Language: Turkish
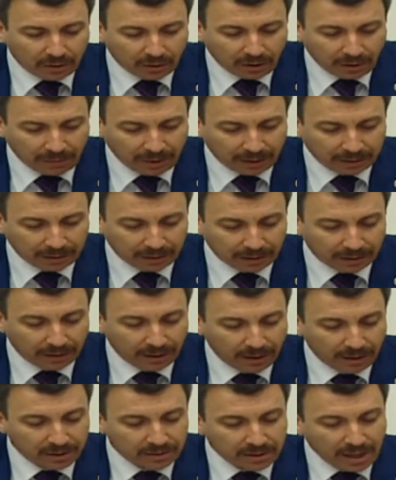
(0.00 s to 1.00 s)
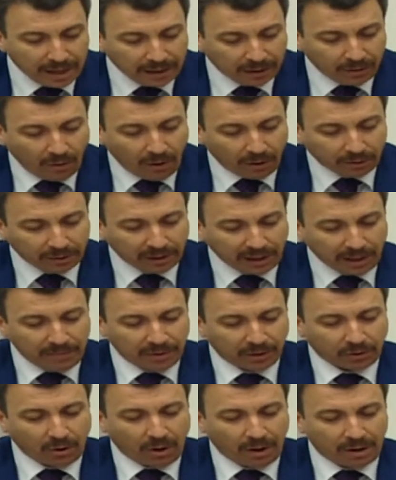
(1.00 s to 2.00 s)
Hükümeti. Sanki ortada
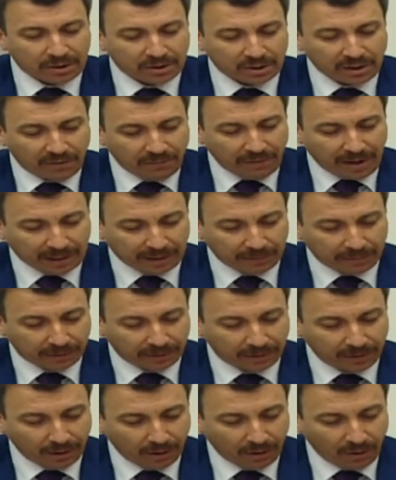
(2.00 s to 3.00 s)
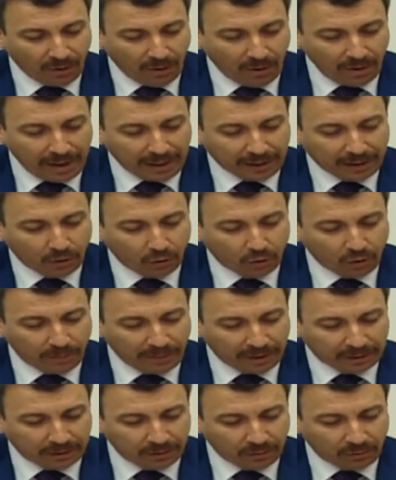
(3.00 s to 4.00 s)
bir koalisyon var gibi. Öyle ki
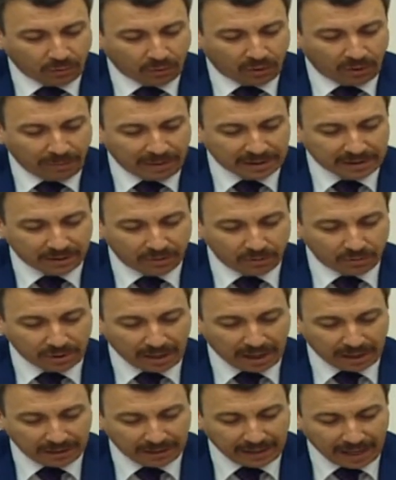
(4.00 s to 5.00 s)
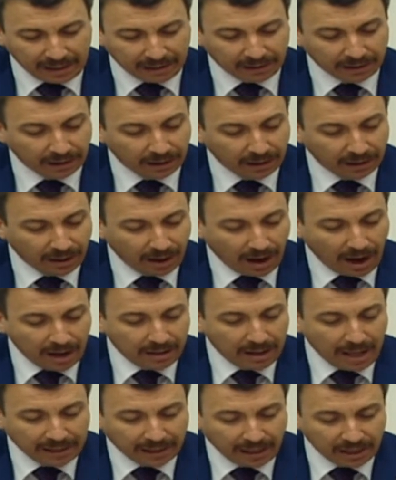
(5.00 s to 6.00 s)
hükümetin kurulmasının üzerinden
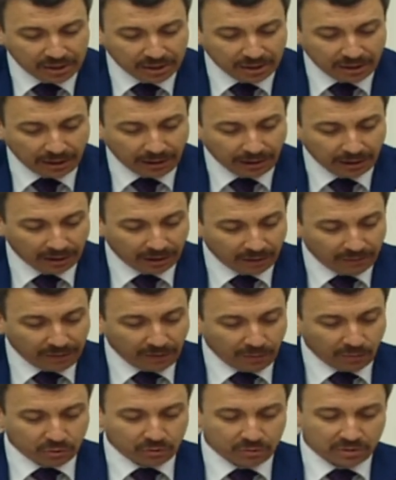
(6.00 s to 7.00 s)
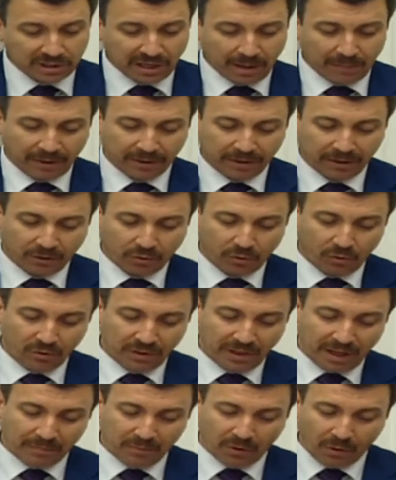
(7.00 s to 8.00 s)
aylar geçti ve uzun zamandır
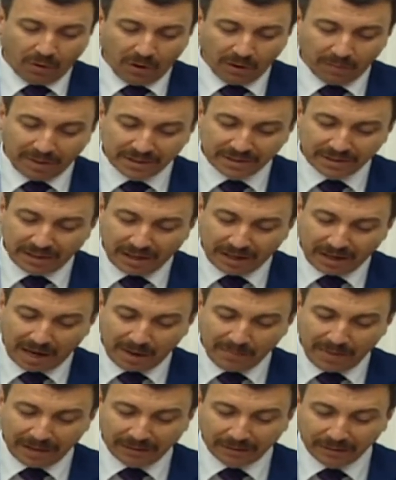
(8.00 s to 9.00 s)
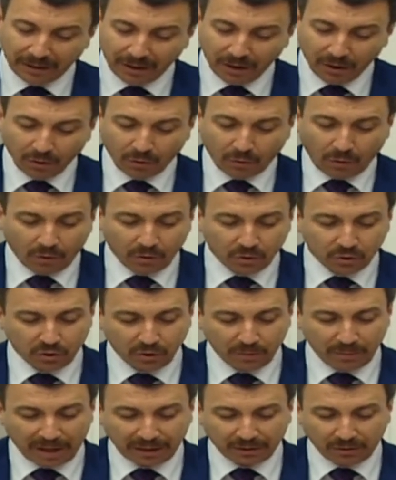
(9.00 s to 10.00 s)
gündemde olmasına rağmen
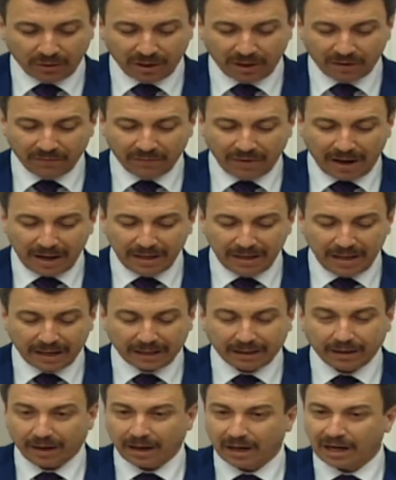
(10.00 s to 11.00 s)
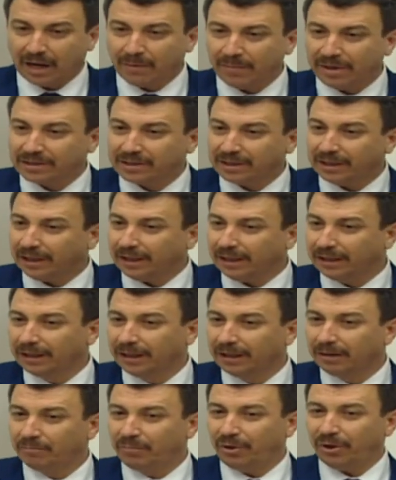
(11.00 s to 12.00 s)
konuşulmakta olan valiler kararnamesi
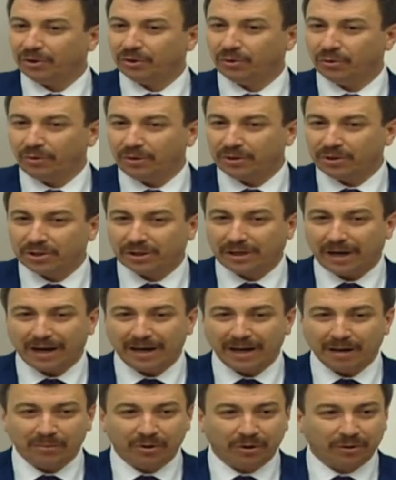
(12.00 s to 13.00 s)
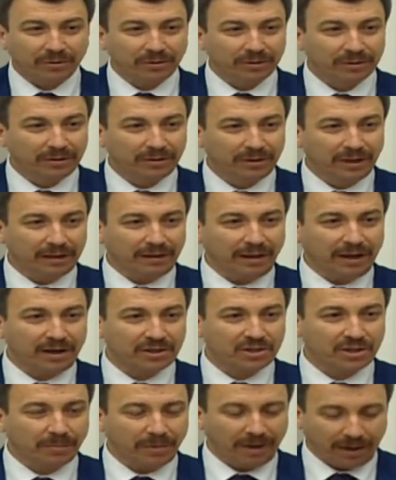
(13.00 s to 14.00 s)
bir türlü çıkarılamıyor. Neden
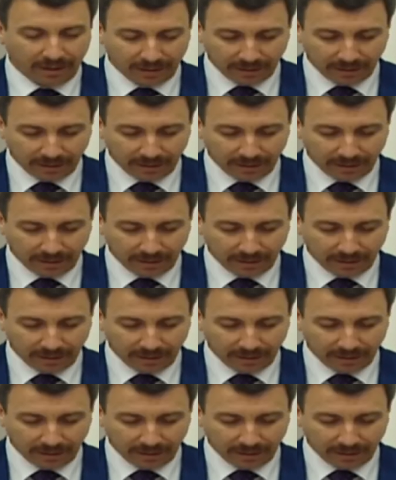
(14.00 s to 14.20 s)
acaba?